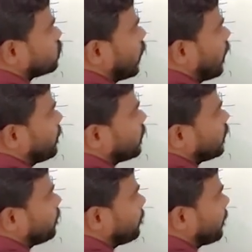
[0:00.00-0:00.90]
நாற்பது
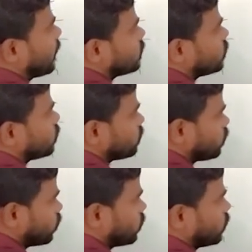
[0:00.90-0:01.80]
ப்ளஸ்
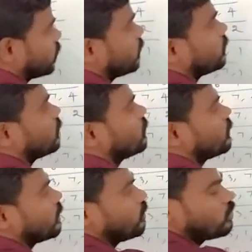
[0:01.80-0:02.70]
மூணு
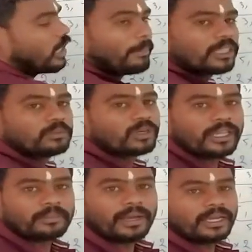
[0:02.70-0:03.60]
எண்ணூற்றி நாற்பத்தி
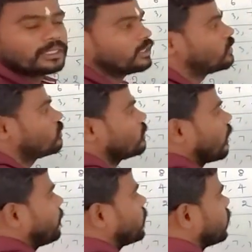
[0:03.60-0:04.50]
ஆயிருமா எண்ணூற்றி
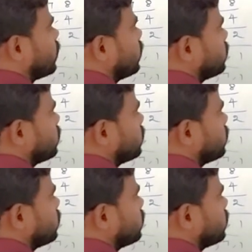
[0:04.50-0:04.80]
நாற்பத்தி